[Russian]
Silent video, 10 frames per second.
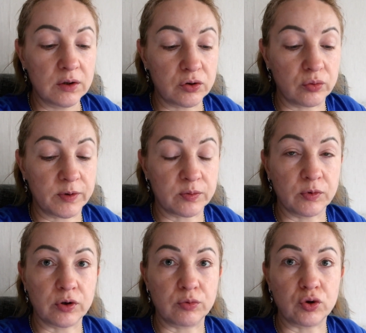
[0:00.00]
что
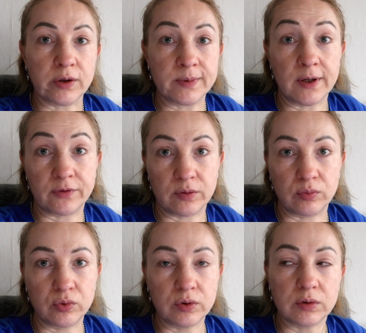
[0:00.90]
посмотрим, что там завтра
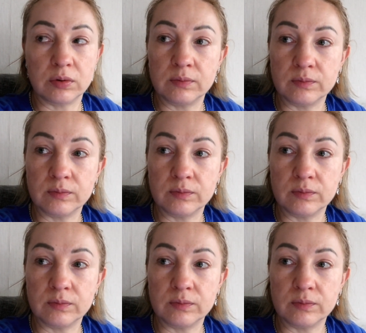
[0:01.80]
будет.